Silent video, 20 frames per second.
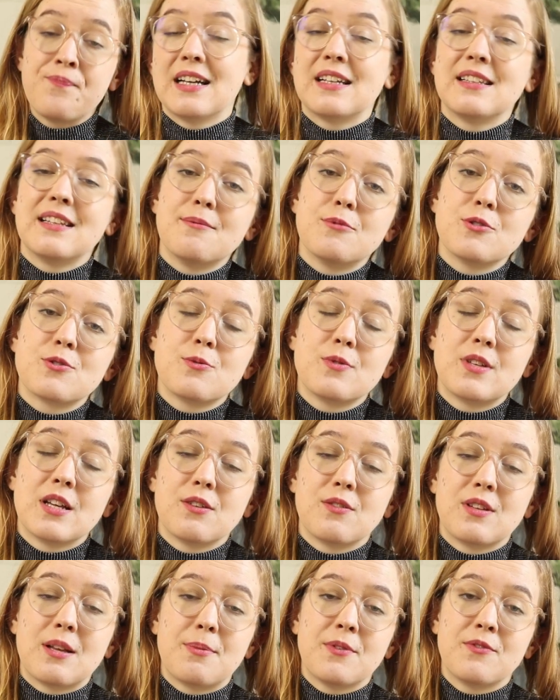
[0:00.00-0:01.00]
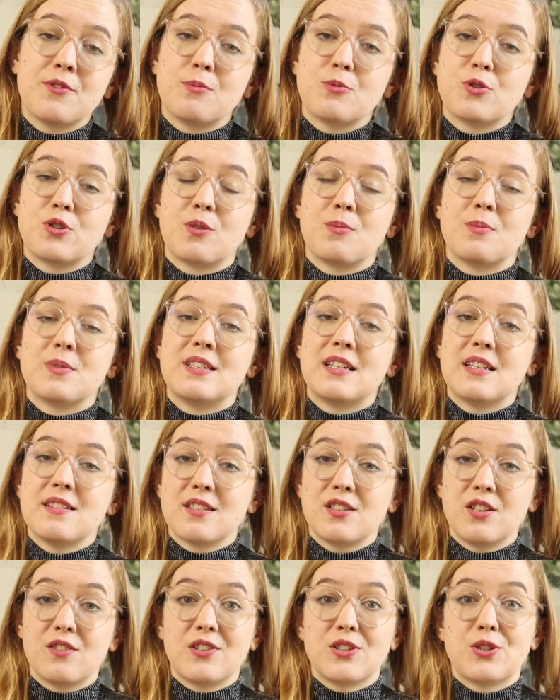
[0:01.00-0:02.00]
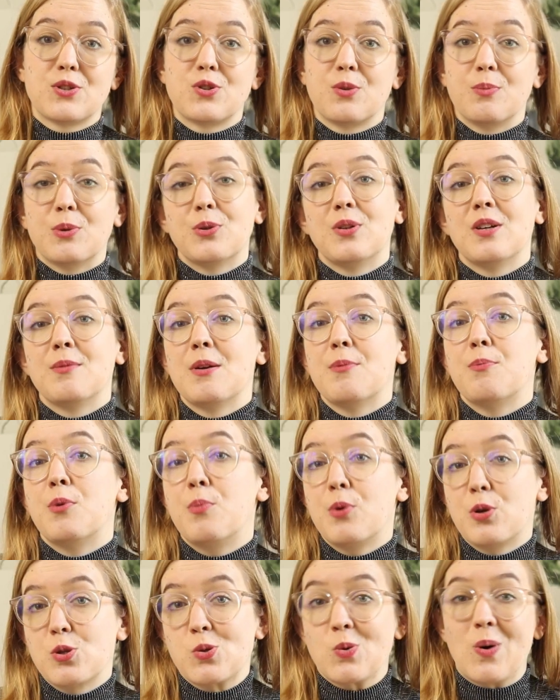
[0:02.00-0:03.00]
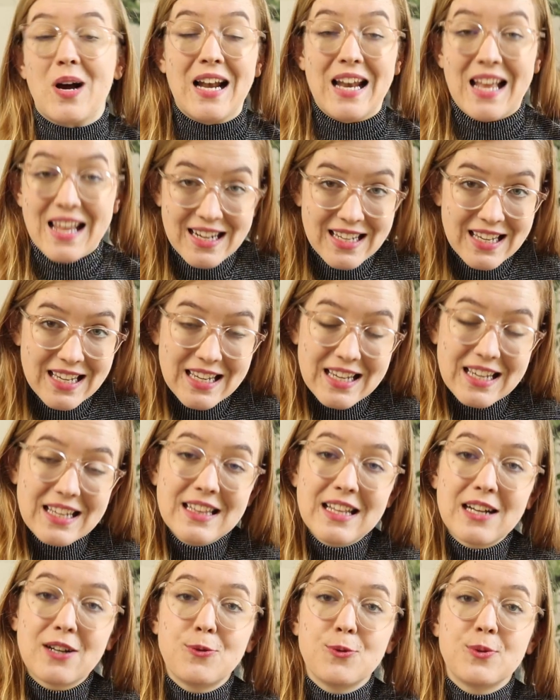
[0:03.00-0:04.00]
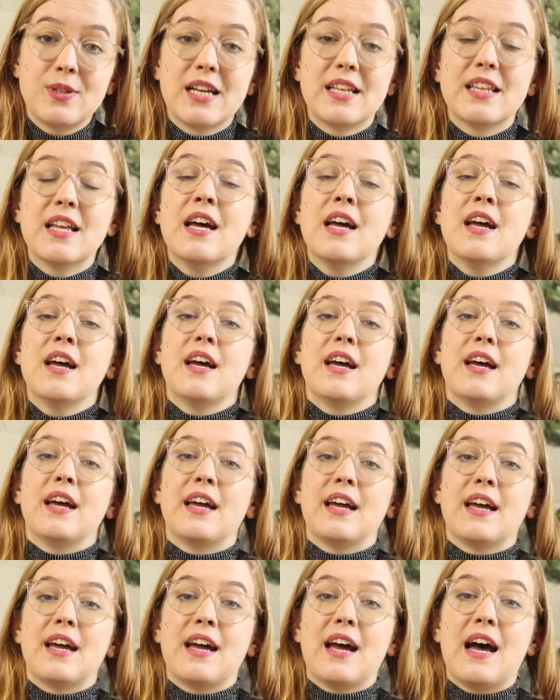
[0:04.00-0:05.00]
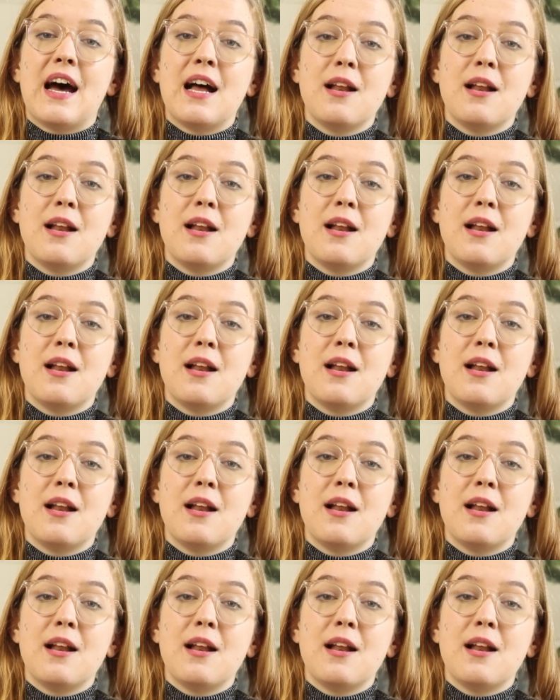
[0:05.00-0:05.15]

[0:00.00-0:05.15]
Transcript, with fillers: Tak samo z glutenu na pewno muszą zrezygnować osoby, które mają po prostu alergię na gluten e,